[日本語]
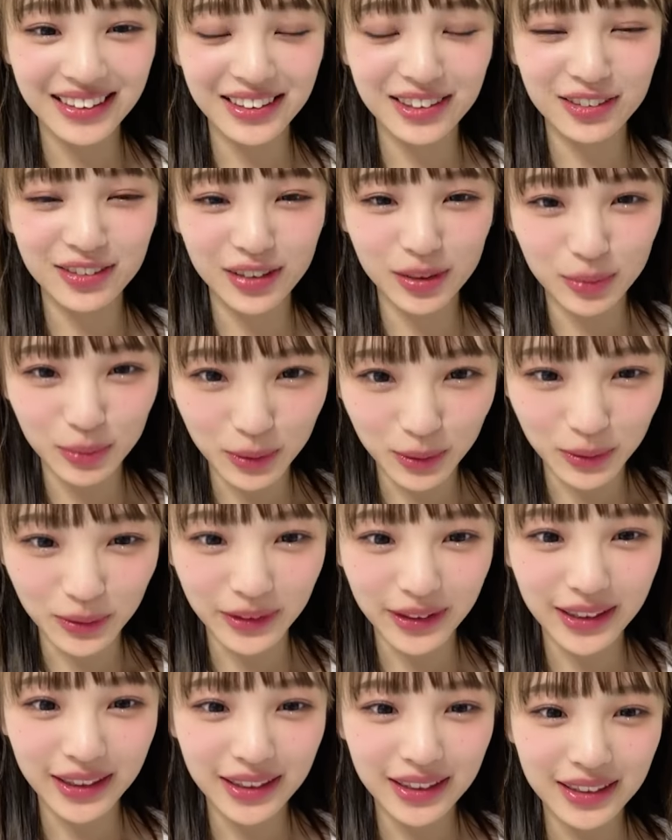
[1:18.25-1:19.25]
今日はもう
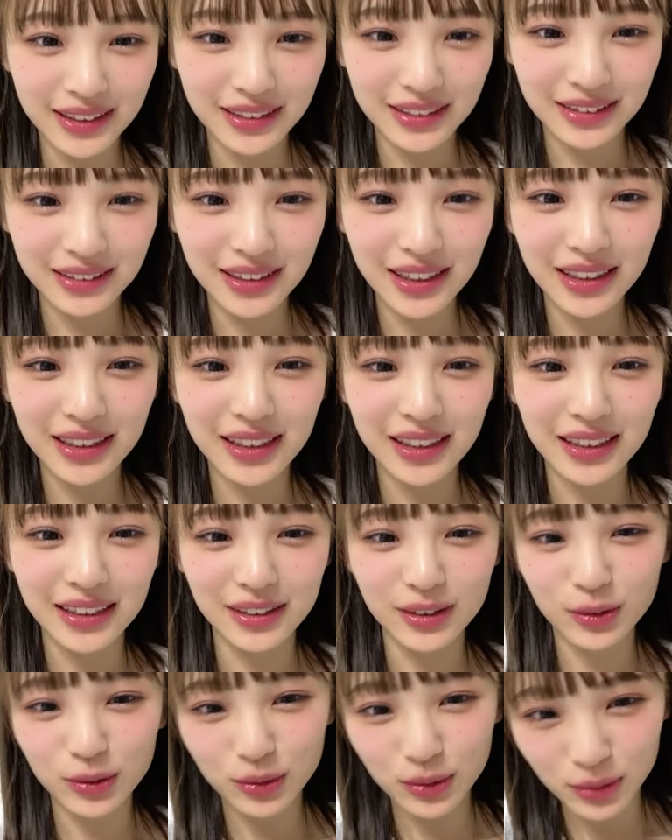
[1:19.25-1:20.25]
言えた
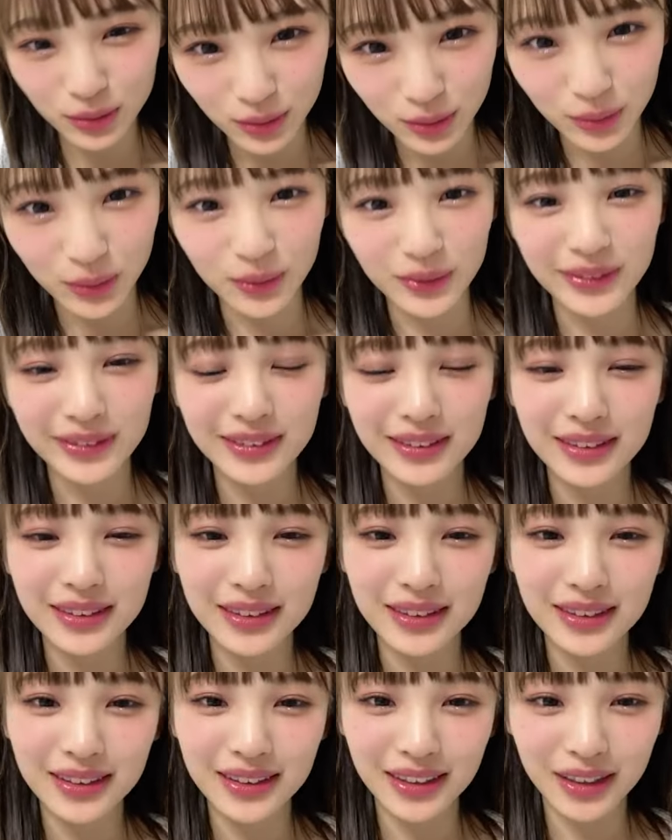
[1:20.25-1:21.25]
こと
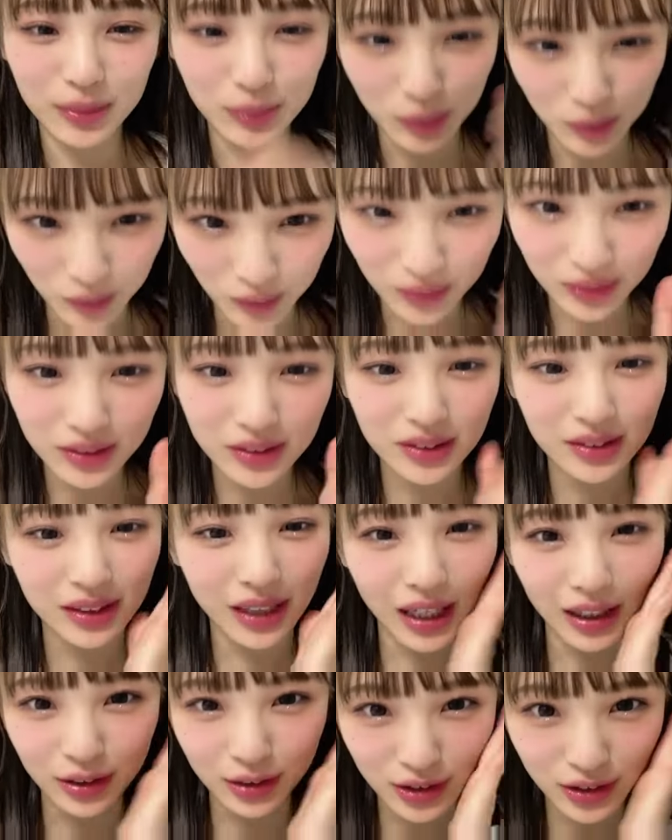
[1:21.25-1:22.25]
がもう
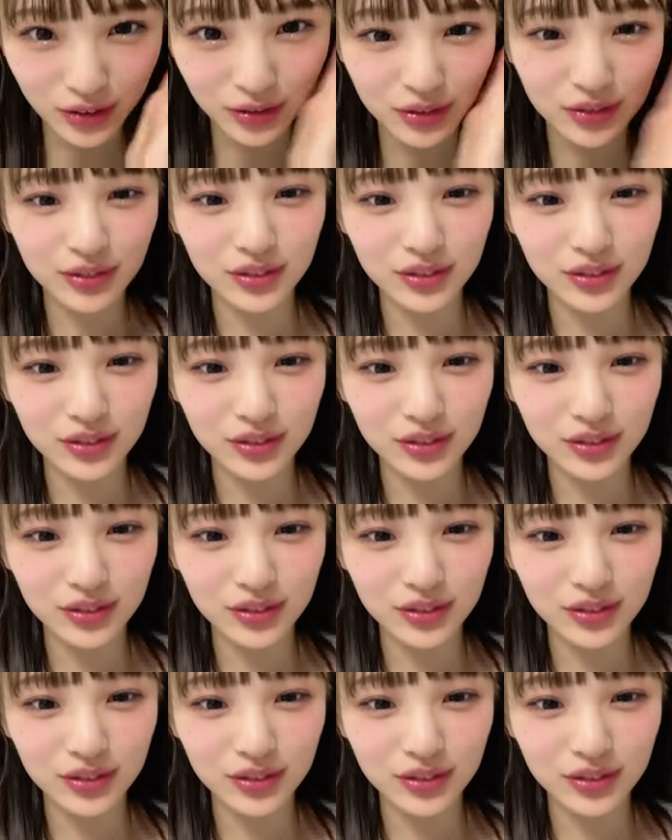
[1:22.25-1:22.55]
拍手